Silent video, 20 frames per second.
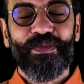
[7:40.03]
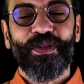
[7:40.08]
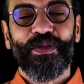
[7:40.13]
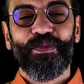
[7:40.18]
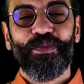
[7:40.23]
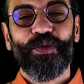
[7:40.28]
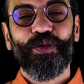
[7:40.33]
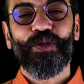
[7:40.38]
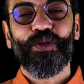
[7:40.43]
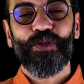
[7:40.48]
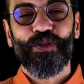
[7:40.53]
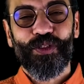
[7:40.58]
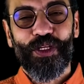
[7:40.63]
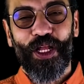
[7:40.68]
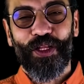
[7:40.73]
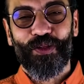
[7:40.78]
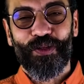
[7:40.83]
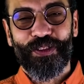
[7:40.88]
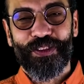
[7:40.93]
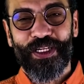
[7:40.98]
Bir gün
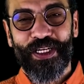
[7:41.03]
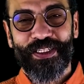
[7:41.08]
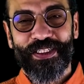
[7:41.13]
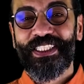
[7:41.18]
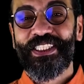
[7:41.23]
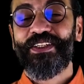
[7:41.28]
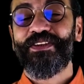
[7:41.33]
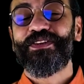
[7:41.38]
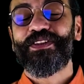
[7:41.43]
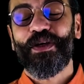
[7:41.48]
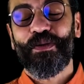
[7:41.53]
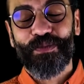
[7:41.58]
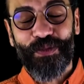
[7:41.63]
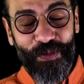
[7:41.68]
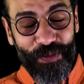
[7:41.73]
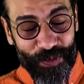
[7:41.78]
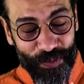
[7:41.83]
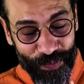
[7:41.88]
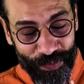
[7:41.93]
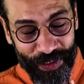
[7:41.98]
güzel dostlar çiftçi
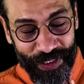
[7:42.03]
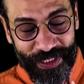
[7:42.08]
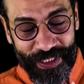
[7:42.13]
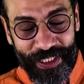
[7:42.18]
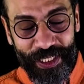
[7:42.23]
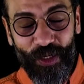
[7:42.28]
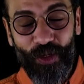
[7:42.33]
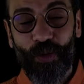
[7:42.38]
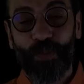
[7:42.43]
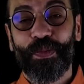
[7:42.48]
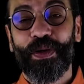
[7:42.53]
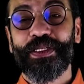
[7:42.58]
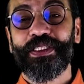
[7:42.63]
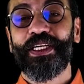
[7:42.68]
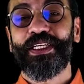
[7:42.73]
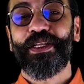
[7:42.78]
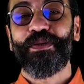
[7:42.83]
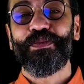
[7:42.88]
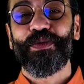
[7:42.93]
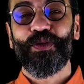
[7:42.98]
amcamızın birisi geliyor
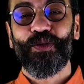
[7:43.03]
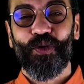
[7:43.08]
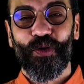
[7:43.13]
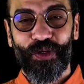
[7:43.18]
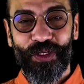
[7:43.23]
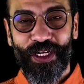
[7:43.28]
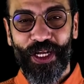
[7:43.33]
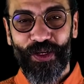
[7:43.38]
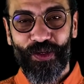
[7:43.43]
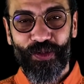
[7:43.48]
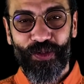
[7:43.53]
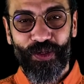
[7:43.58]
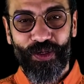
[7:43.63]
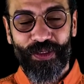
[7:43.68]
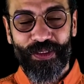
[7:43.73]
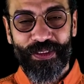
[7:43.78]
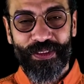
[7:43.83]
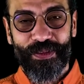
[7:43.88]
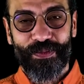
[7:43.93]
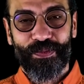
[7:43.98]
pazardan bir koyun alıyor
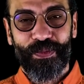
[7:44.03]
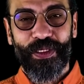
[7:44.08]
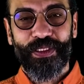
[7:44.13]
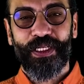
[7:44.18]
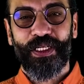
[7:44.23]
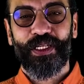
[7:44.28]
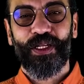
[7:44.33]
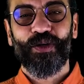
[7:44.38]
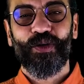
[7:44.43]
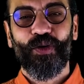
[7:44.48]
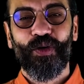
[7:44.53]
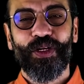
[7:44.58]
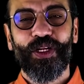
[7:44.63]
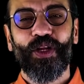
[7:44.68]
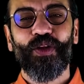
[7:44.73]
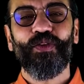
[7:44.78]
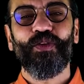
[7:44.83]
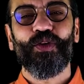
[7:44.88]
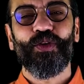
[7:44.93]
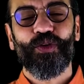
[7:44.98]
pazardan koyun
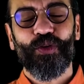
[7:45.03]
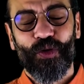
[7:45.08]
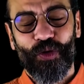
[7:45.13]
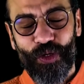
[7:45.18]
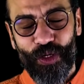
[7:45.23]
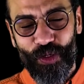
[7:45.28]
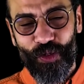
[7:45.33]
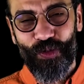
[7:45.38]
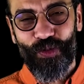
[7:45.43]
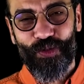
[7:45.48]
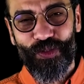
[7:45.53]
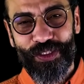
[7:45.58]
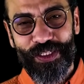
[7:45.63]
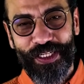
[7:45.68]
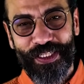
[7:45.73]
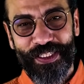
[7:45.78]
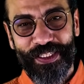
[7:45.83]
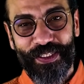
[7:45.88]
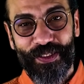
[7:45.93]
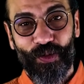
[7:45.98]
alıyor onu köyüne
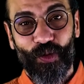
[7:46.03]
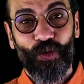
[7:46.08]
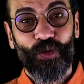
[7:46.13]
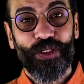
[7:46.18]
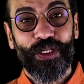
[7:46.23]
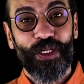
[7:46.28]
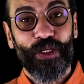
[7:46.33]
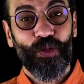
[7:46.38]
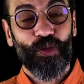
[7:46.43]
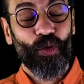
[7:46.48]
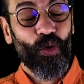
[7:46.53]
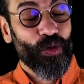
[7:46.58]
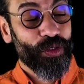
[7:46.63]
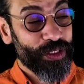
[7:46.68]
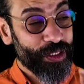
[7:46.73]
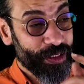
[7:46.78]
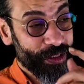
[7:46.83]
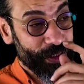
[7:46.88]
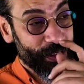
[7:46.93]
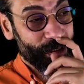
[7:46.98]
götürecek. O sırada dört
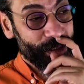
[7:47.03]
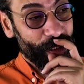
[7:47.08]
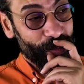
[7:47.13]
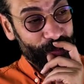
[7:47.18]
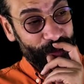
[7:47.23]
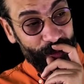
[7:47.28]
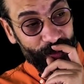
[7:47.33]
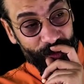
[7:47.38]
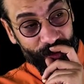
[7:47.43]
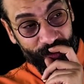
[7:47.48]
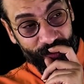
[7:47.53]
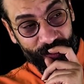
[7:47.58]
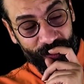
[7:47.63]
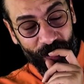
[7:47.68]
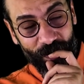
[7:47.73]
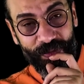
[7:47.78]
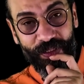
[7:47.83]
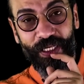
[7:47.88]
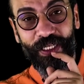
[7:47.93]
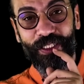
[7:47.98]
hırsız da bizim çiftçi
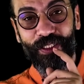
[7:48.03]
amcayı